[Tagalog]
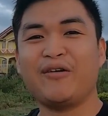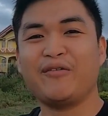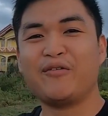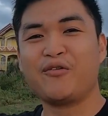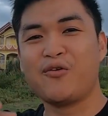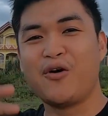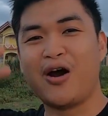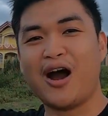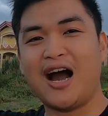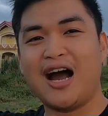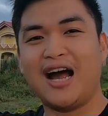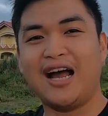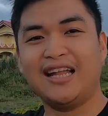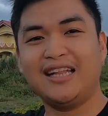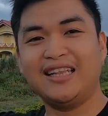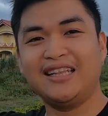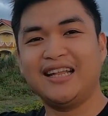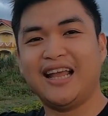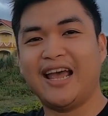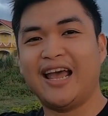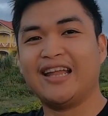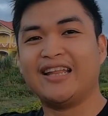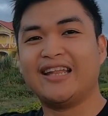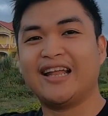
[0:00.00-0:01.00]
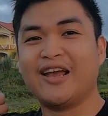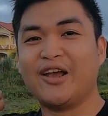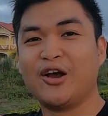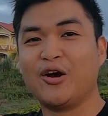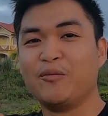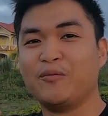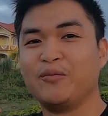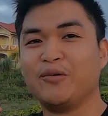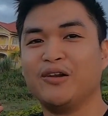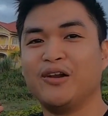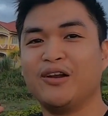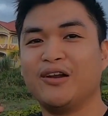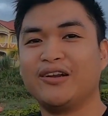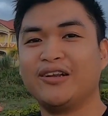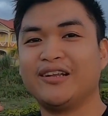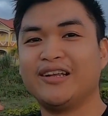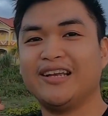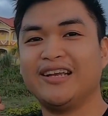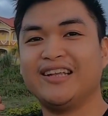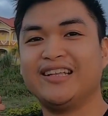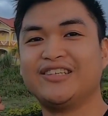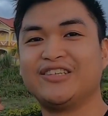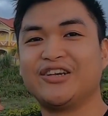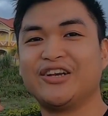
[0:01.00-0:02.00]
you everyone and I hope you learn
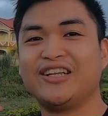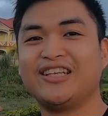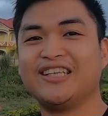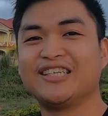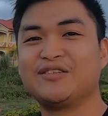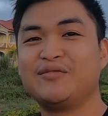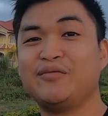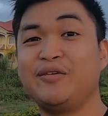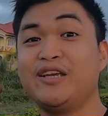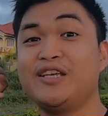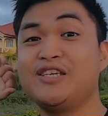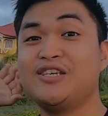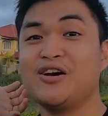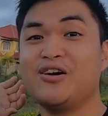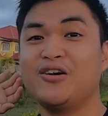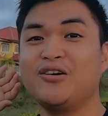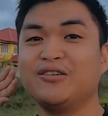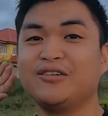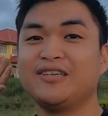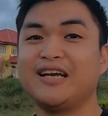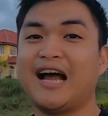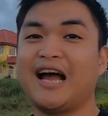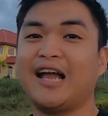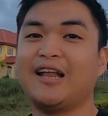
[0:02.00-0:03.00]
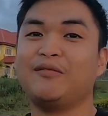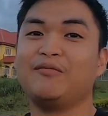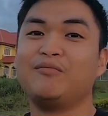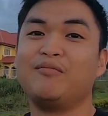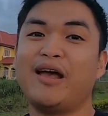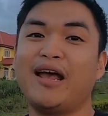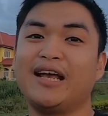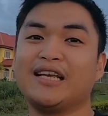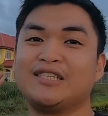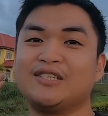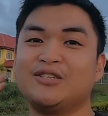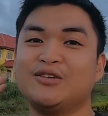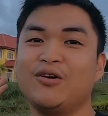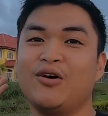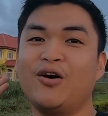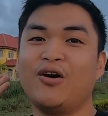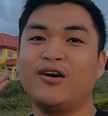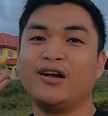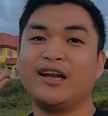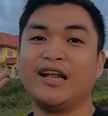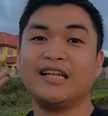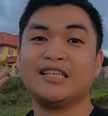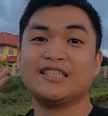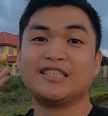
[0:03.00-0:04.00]
enjoy this video. God bless you
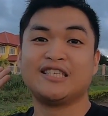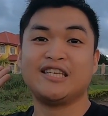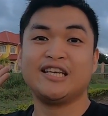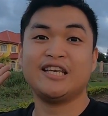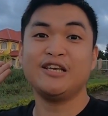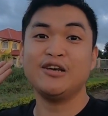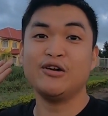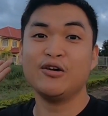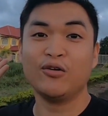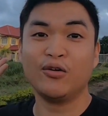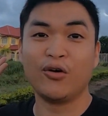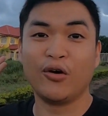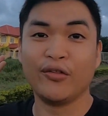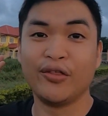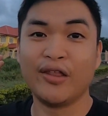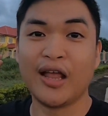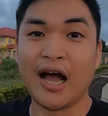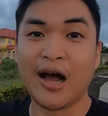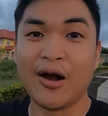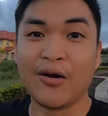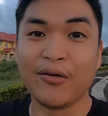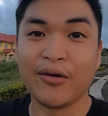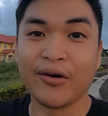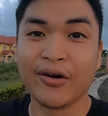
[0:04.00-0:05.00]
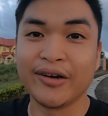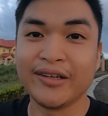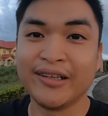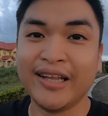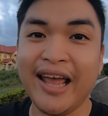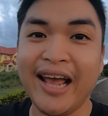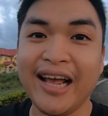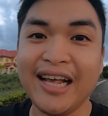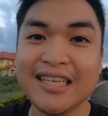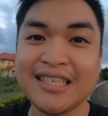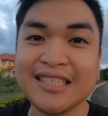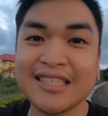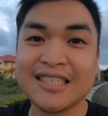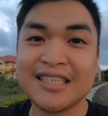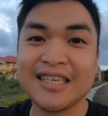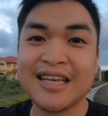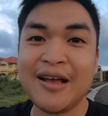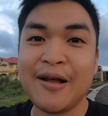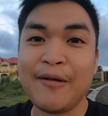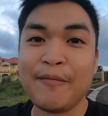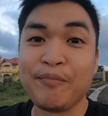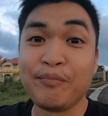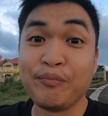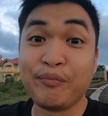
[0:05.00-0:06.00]
all and see you on our next
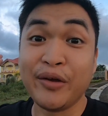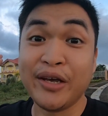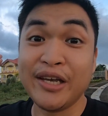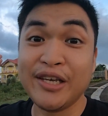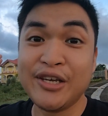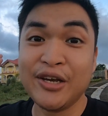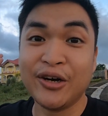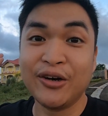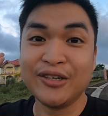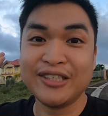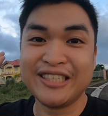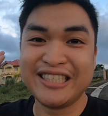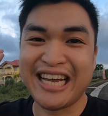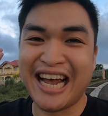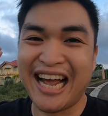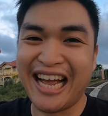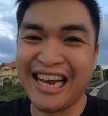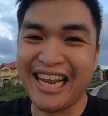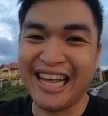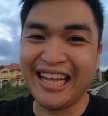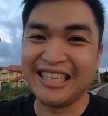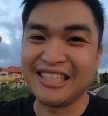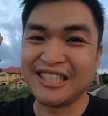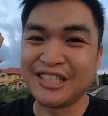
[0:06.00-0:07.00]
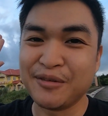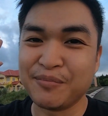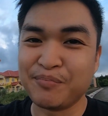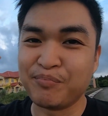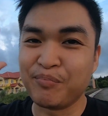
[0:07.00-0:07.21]
video challenge.